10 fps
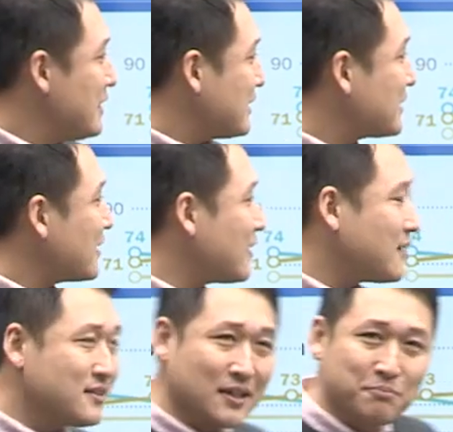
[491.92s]

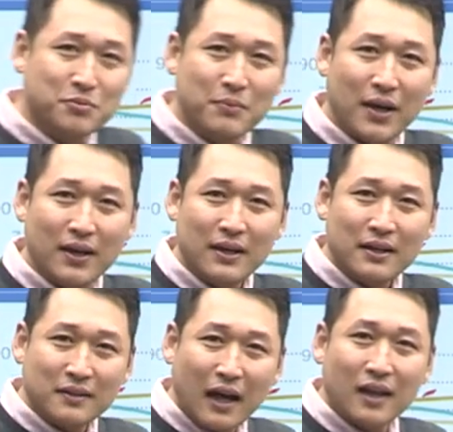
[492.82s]
생산되는 제품의
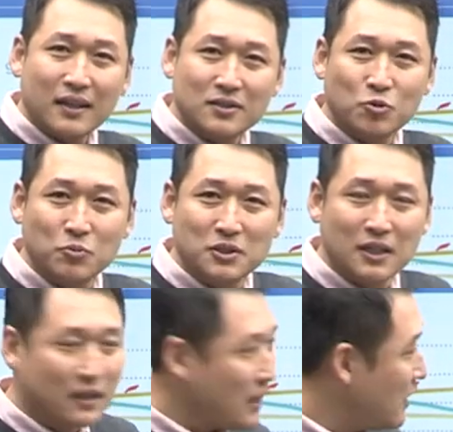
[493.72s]
타겟
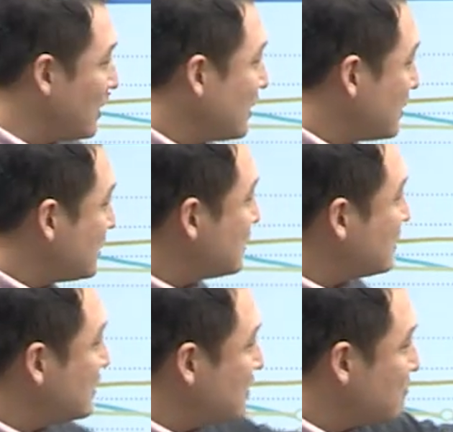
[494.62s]
소비자가
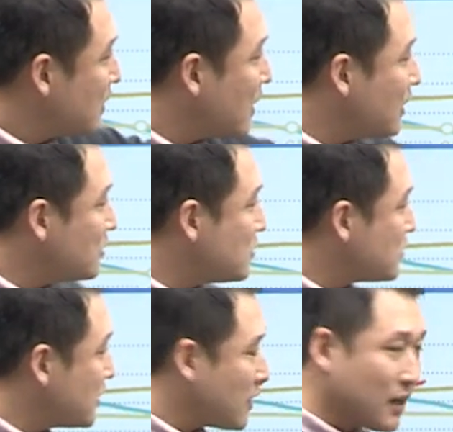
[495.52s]
이 밀레니얼
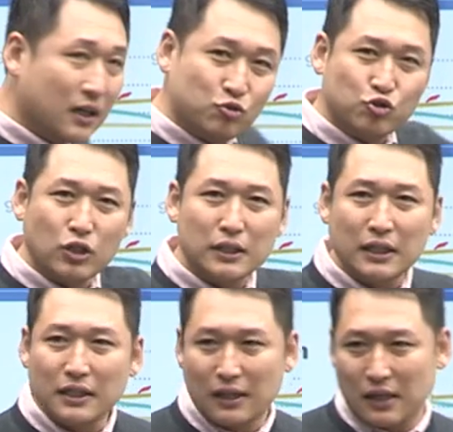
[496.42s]
세대가 주가
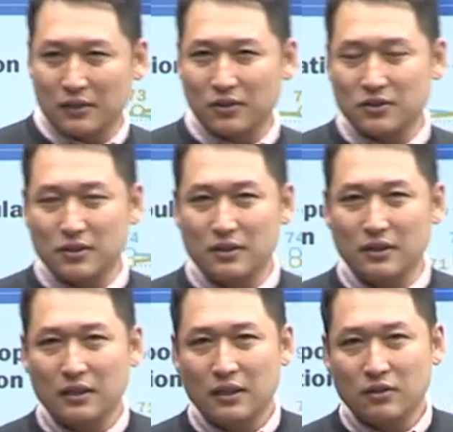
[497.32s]
된다라는 것을
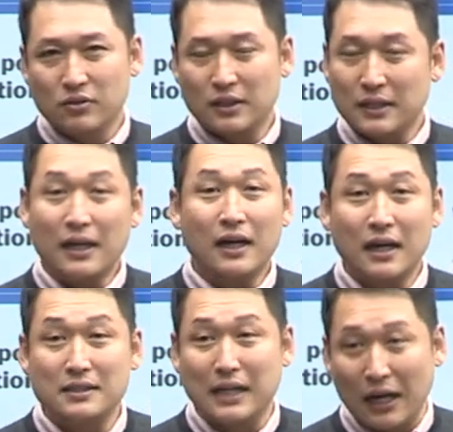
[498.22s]
우리가
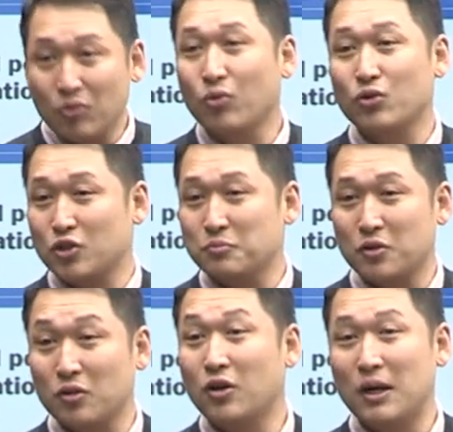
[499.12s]
생각하지 않고 기업
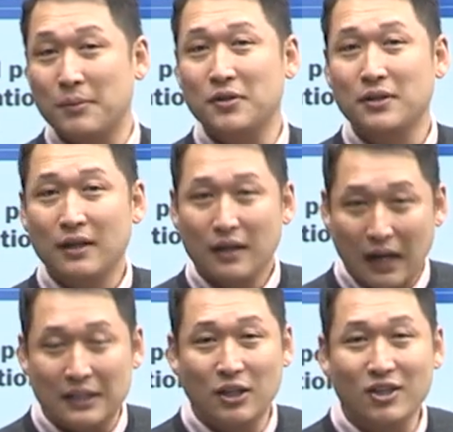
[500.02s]
경영하면
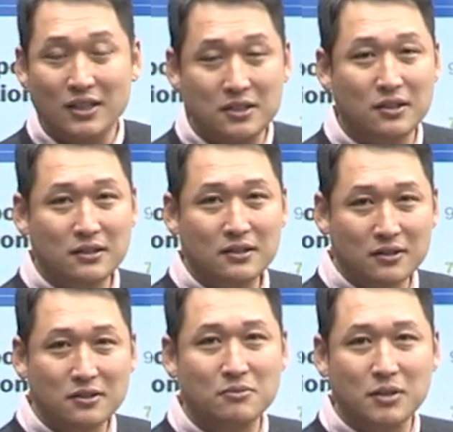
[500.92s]
안 되겠죠.
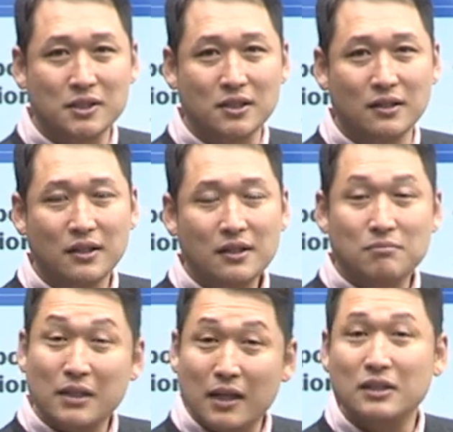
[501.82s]
그런 측면에서
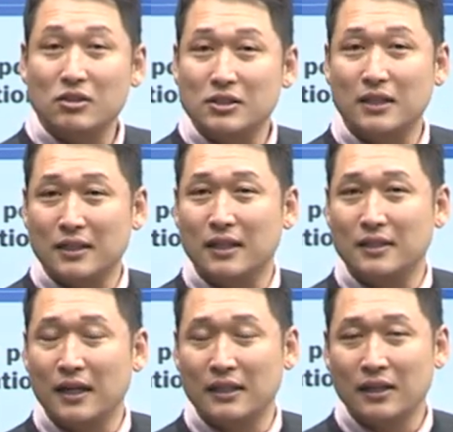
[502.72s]
밀레니얼 세대에
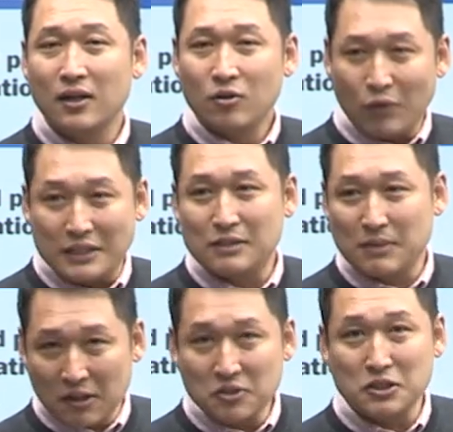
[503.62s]
대한
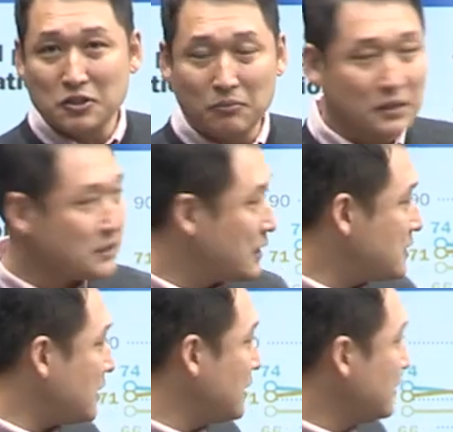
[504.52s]
관심이 커지는 겁니다. 자,
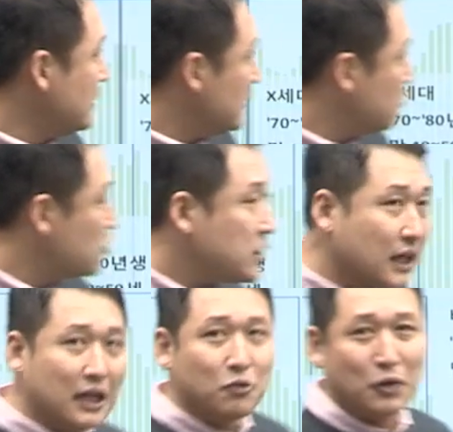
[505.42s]
이제
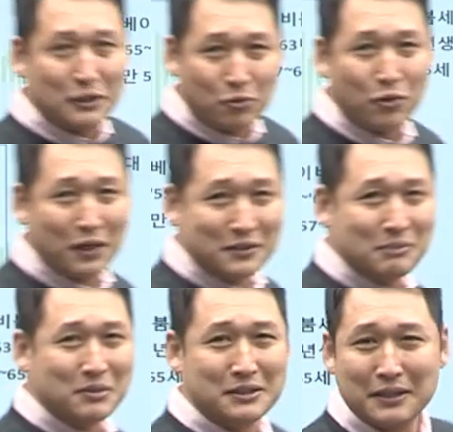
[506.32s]
우리나라로 가도록
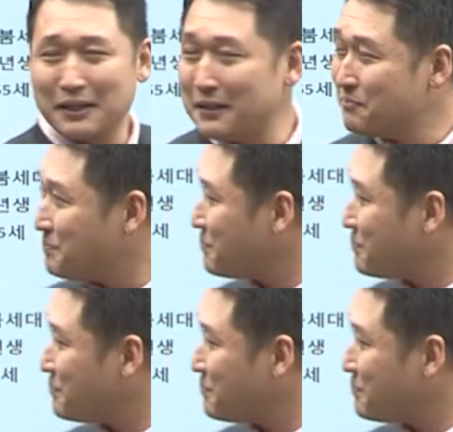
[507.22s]
하겠습니다. 제가